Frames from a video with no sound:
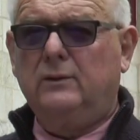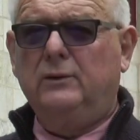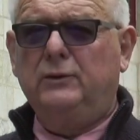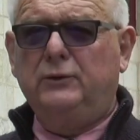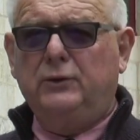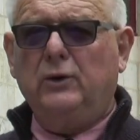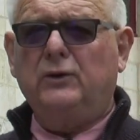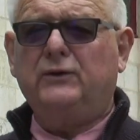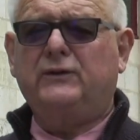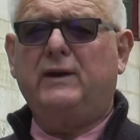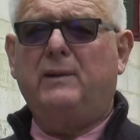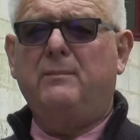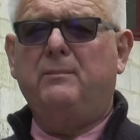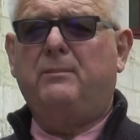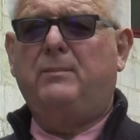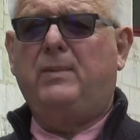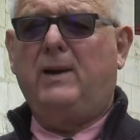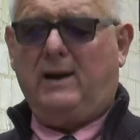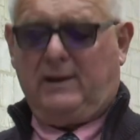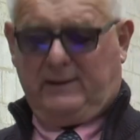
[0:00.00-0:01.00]
Deuxième
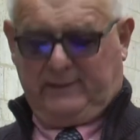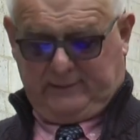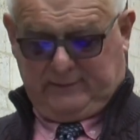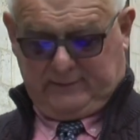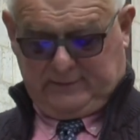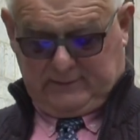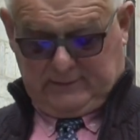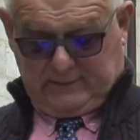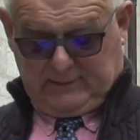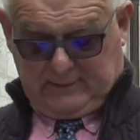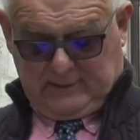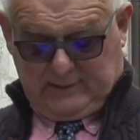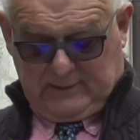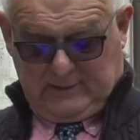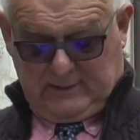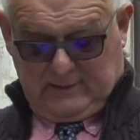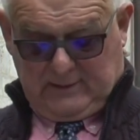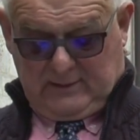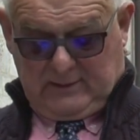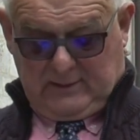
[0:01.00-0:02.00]
place,
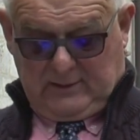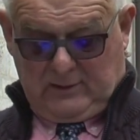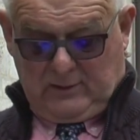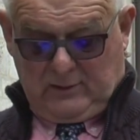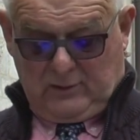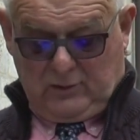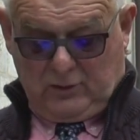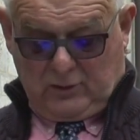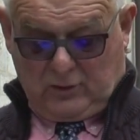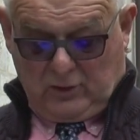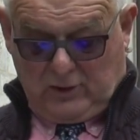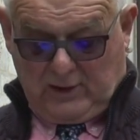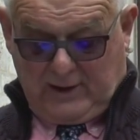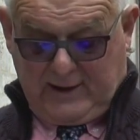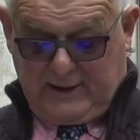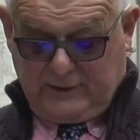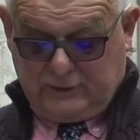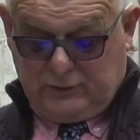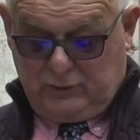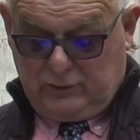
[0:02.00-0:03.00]
le
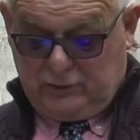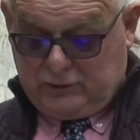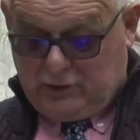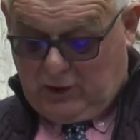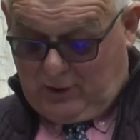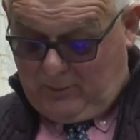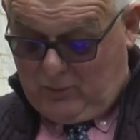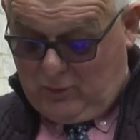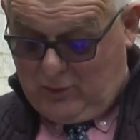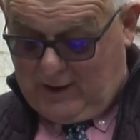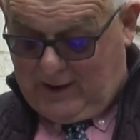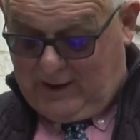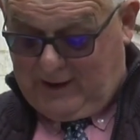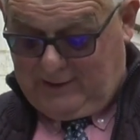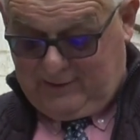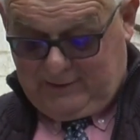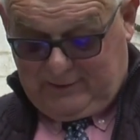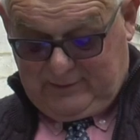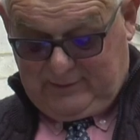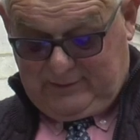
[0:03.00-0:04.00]
collège Jean
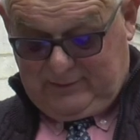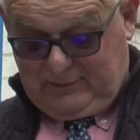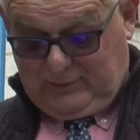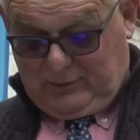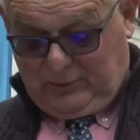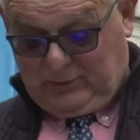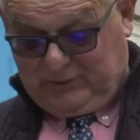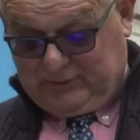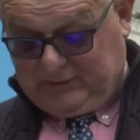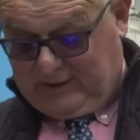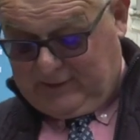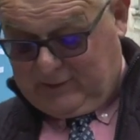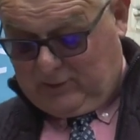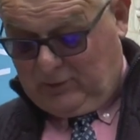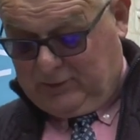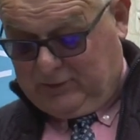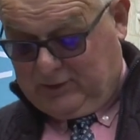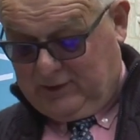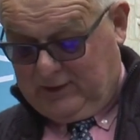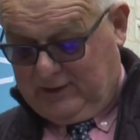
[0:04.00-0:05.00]
Moulin de
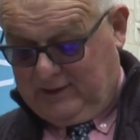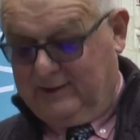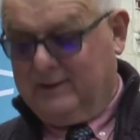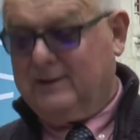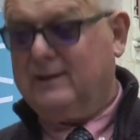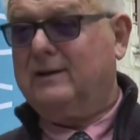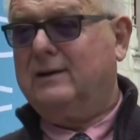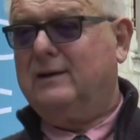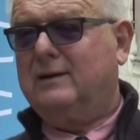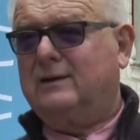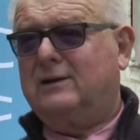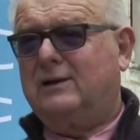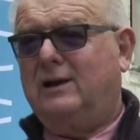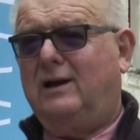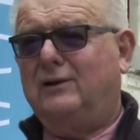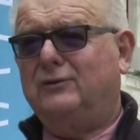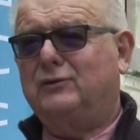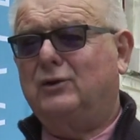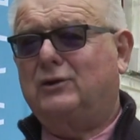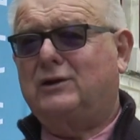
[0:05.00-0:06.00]
Saint-Gauthier,
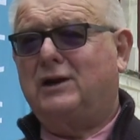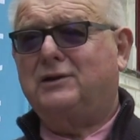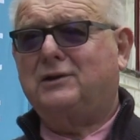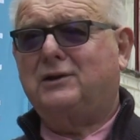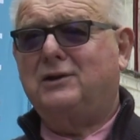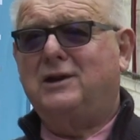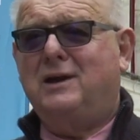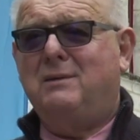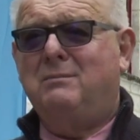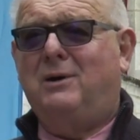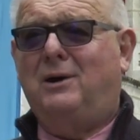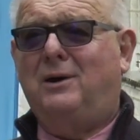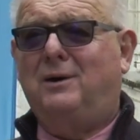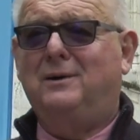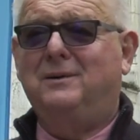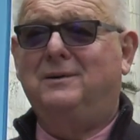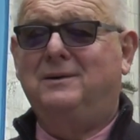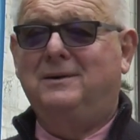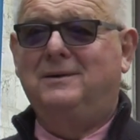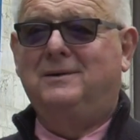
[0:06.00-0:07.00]
classe de 4e A.
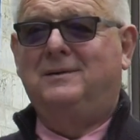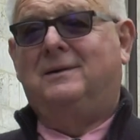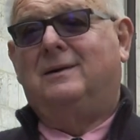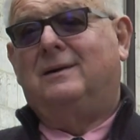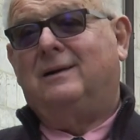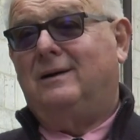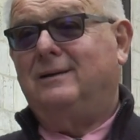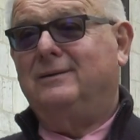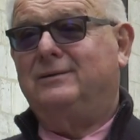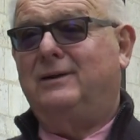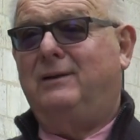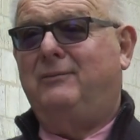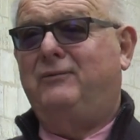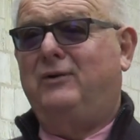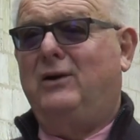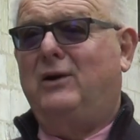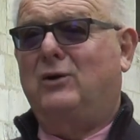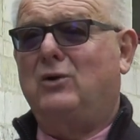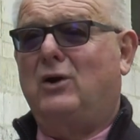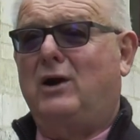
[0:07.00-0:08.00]
Ah, ça me
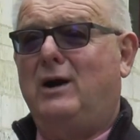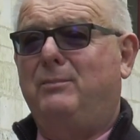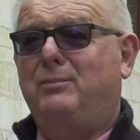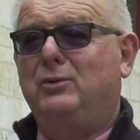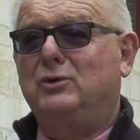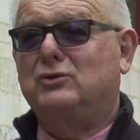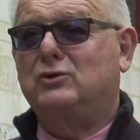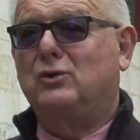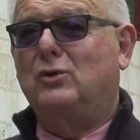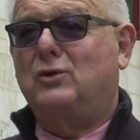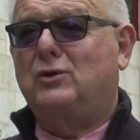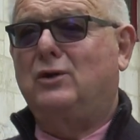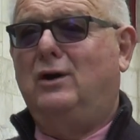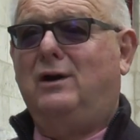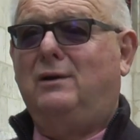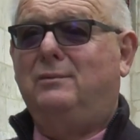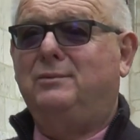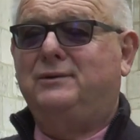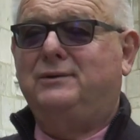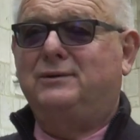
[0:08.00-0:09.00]
fait encore un peu chaud au
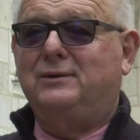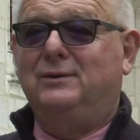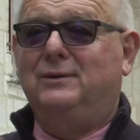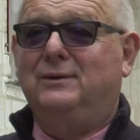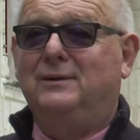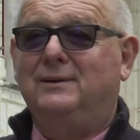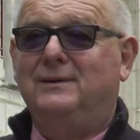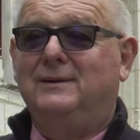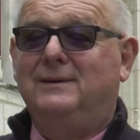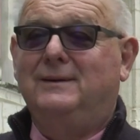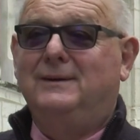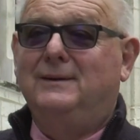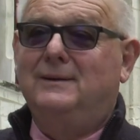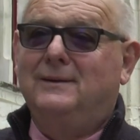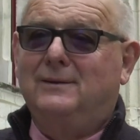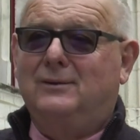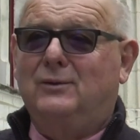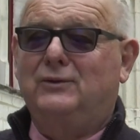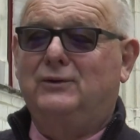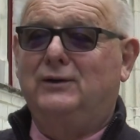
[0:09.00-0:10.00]
cœur, puisque
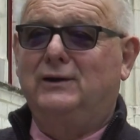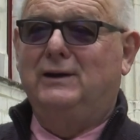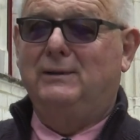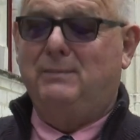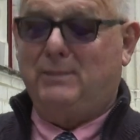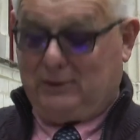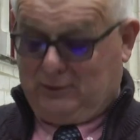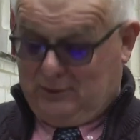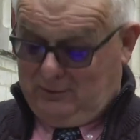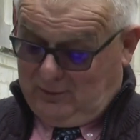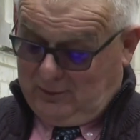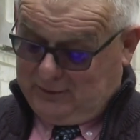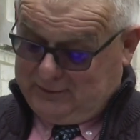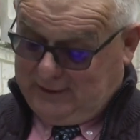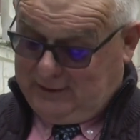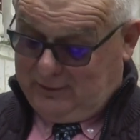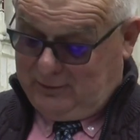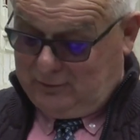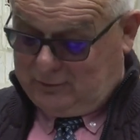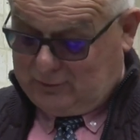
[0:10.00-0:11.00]
conseiller
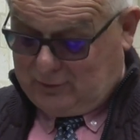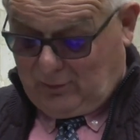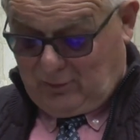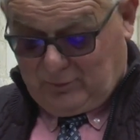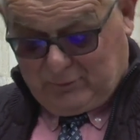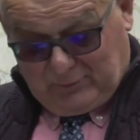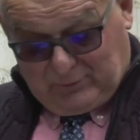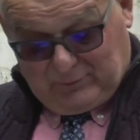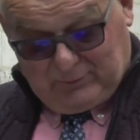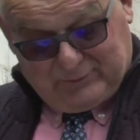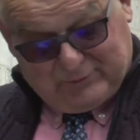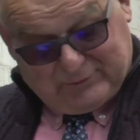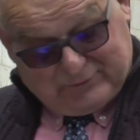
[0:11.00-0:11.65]
départemental de ce canton,